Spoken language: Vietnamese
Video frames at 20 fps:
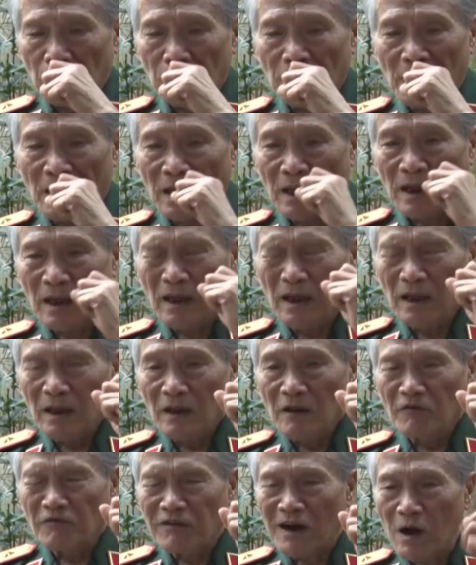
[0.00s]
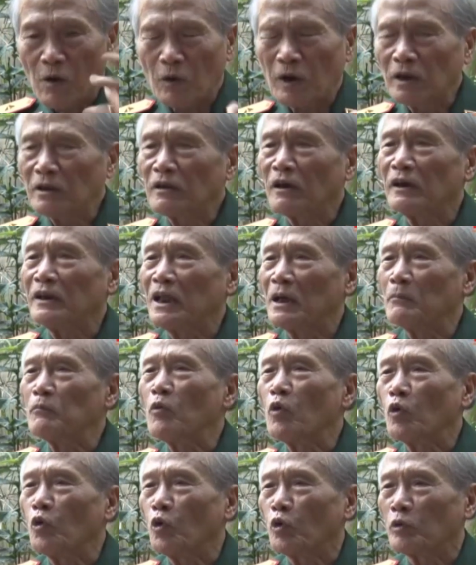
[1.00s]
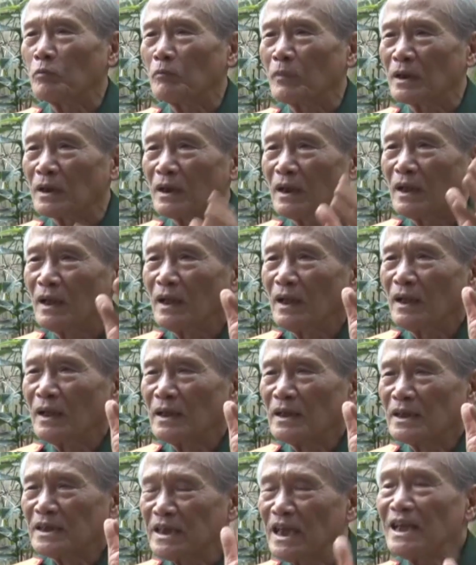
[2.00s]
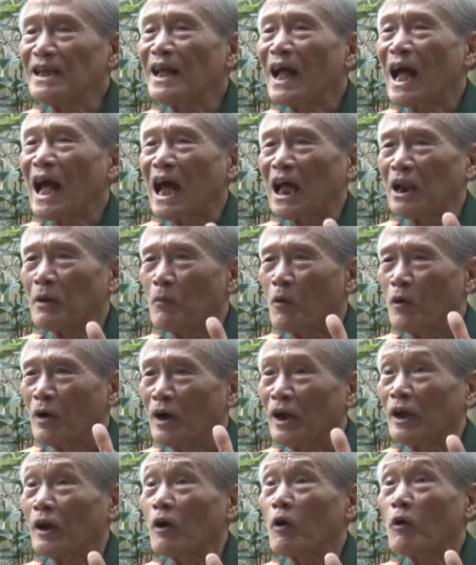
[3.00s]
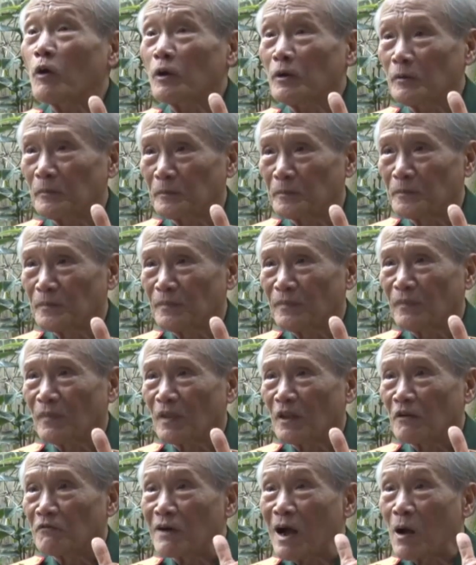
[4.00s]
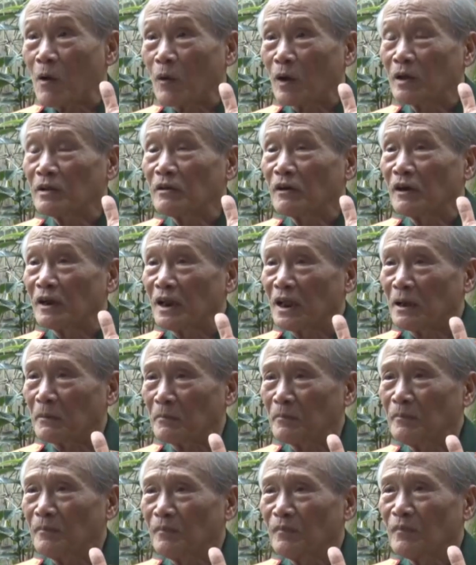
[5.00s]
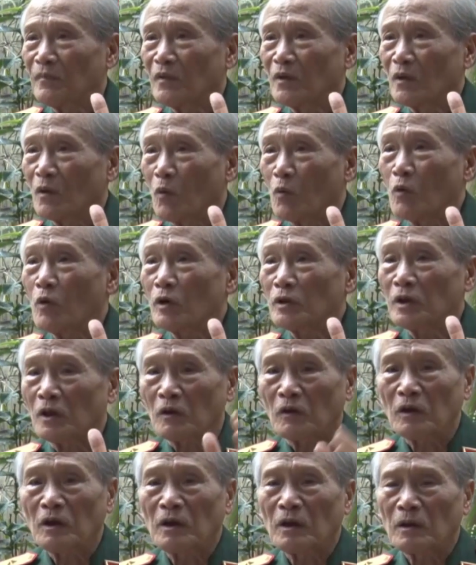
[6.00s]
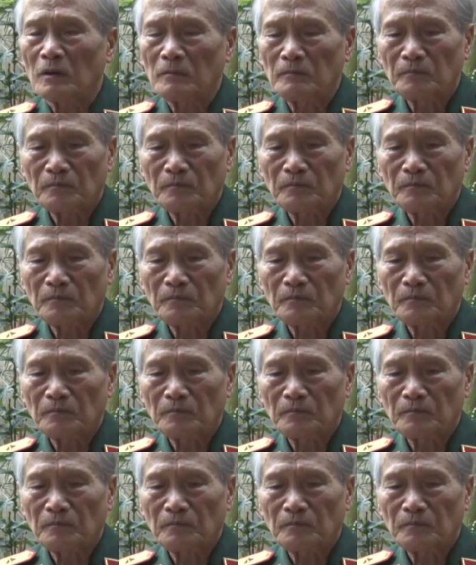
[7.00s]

mà vào cái thời điểm mùa lụt mà sinh hạ được một người con vào cái thời điểm cũng có thể nói là